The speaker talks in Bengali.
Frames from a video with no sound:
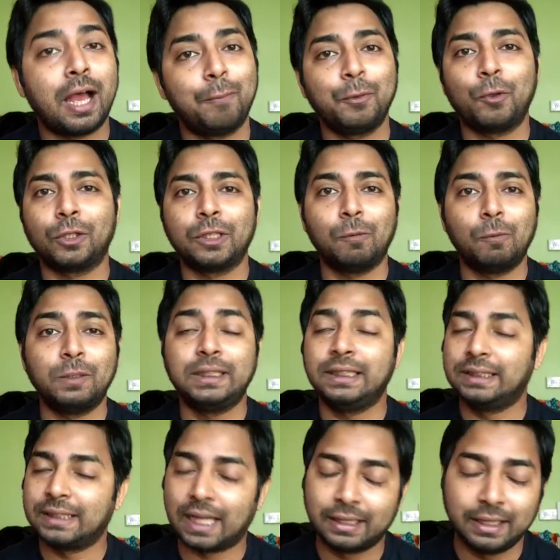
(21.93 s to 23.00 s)
আমি কথা বলছি
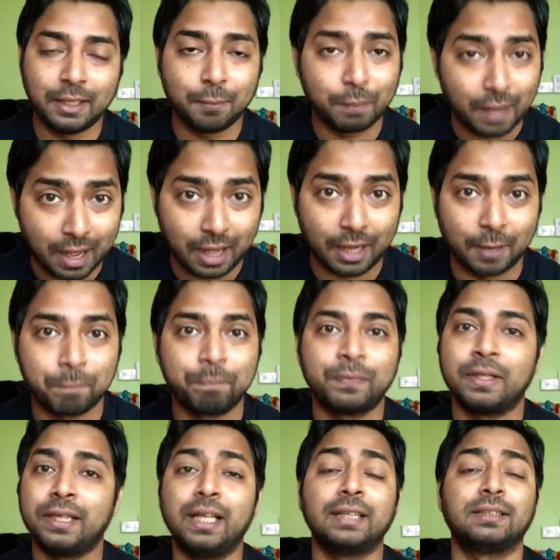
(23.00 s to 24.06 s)
চাঁদের পাহাড়
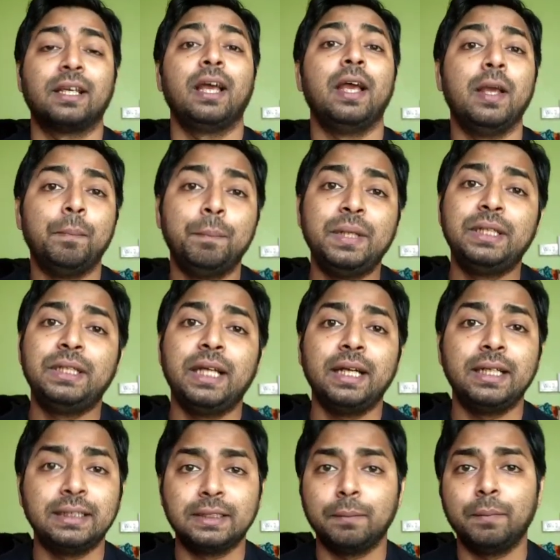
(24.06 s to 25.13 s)
ইয়েস বিশে
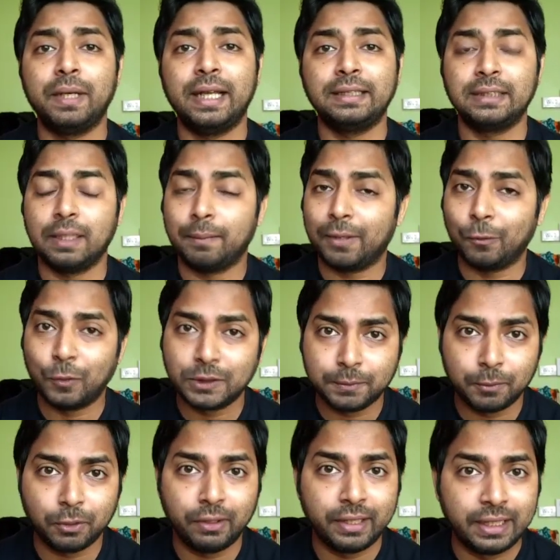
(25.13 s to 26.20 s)
ডিসেম্বর এই সিনেমাটা ওয়েস্ট
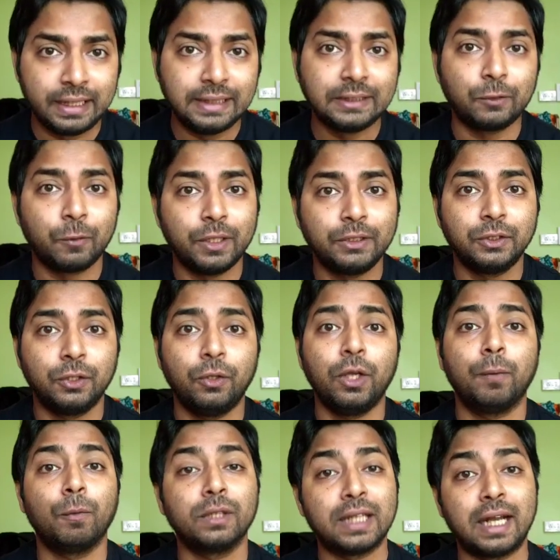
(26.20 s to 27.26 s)
বেঙ্গলে রিলিজ করেছিল
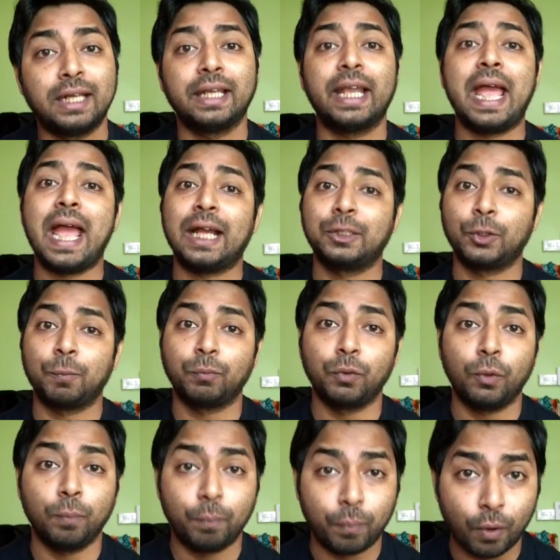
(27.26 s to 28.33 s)
এবং তার ঠিক এক
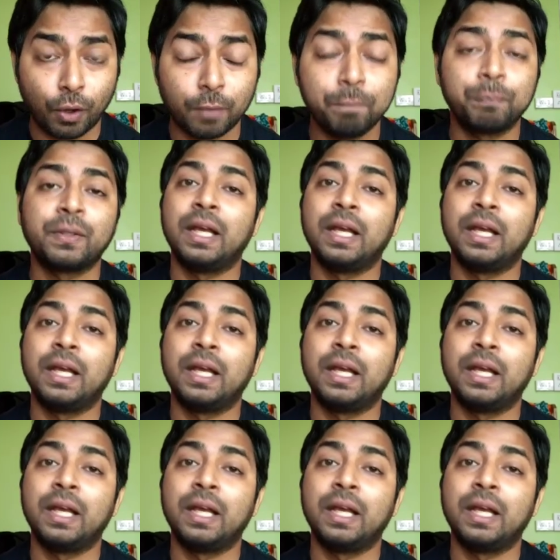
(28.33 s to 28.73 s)
সপ্তাহ পর